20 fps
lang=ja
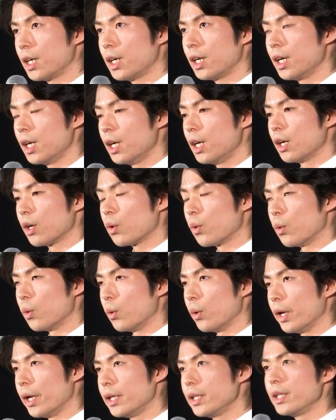が
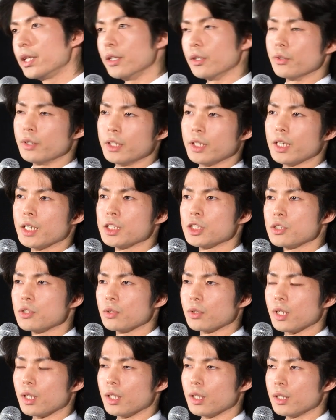こうエデンの東
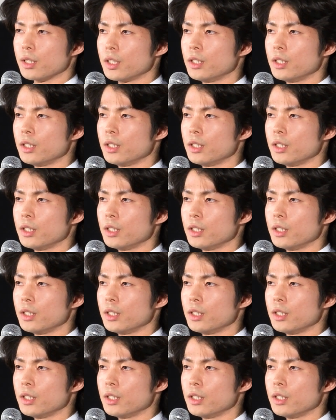とか